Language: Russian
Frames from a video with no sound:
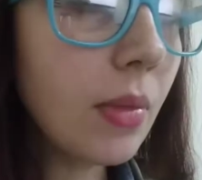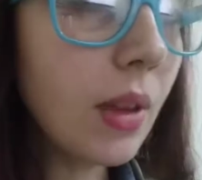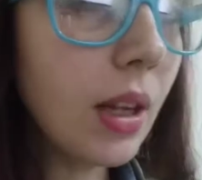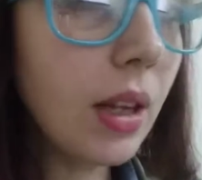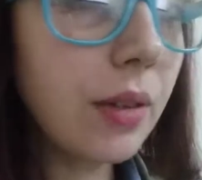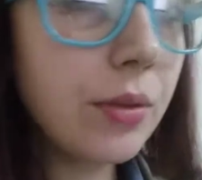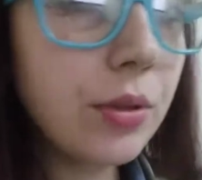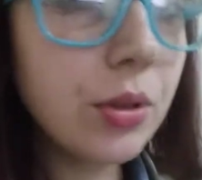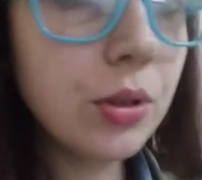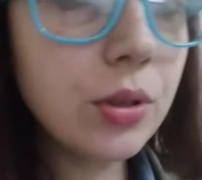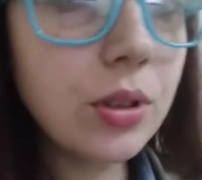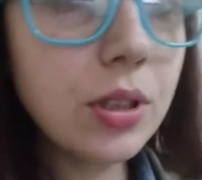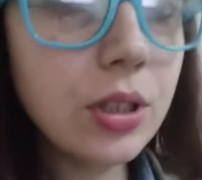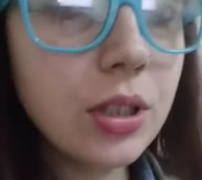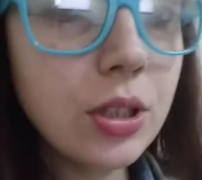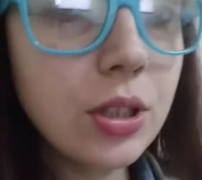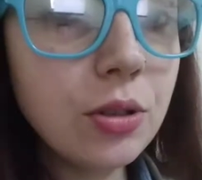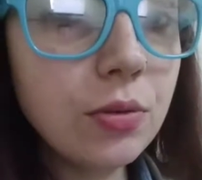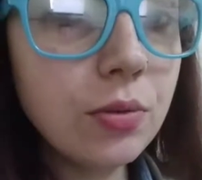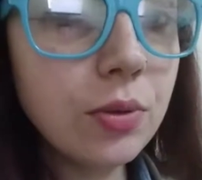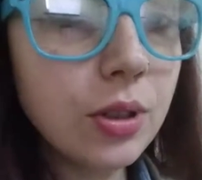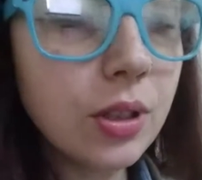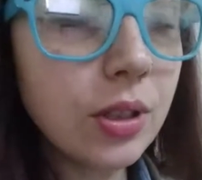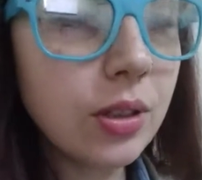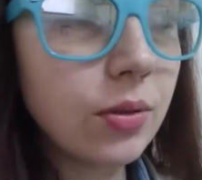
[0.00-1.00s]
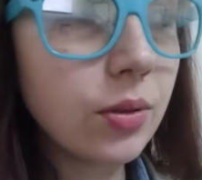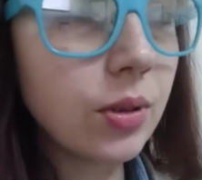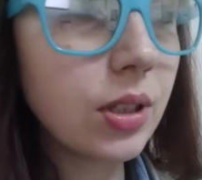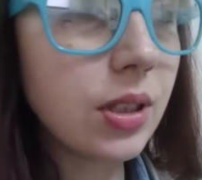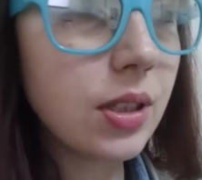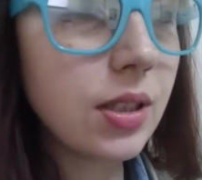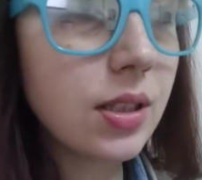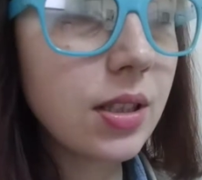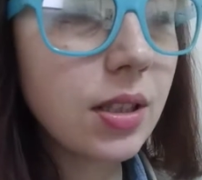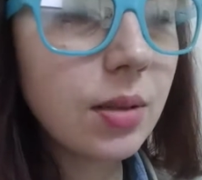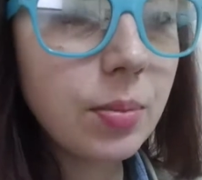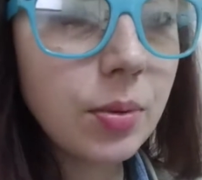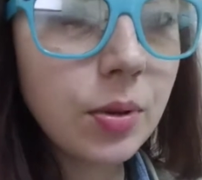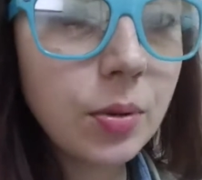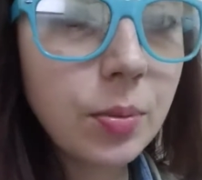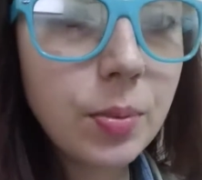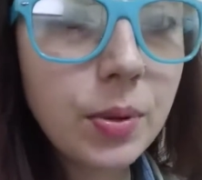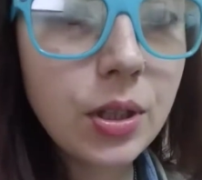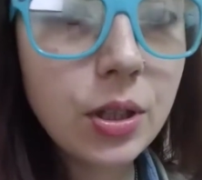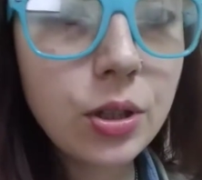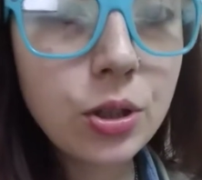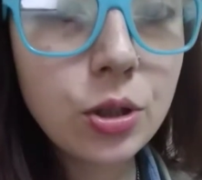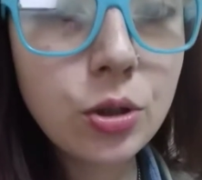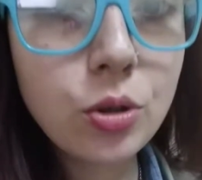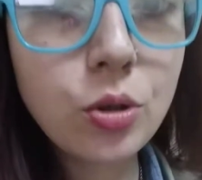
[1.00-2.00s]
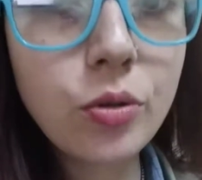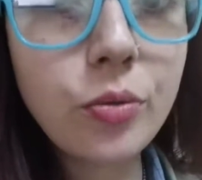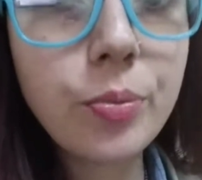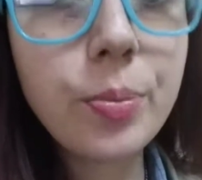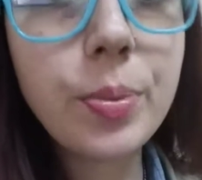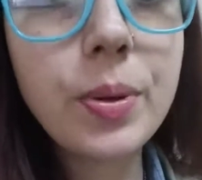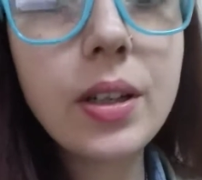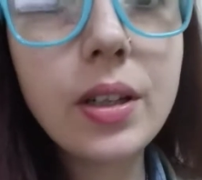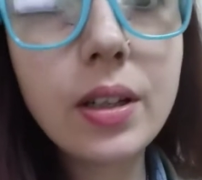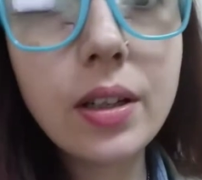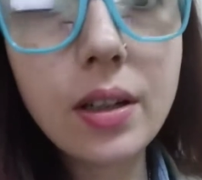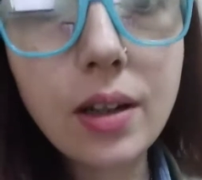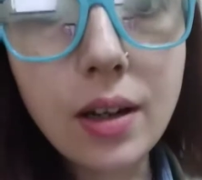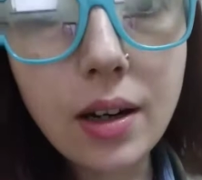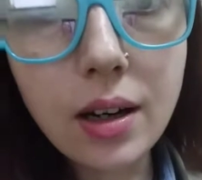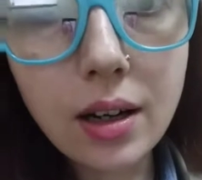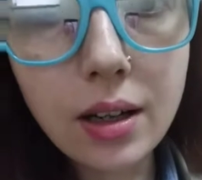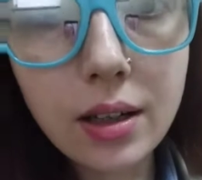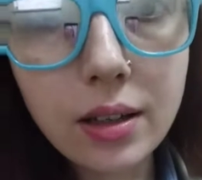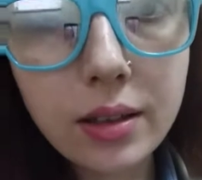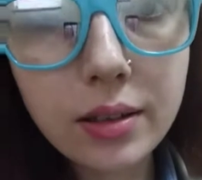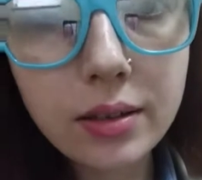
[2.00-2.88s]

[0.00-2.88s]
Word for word: Все те же вот этот, вот этот запах пирожков, перегар,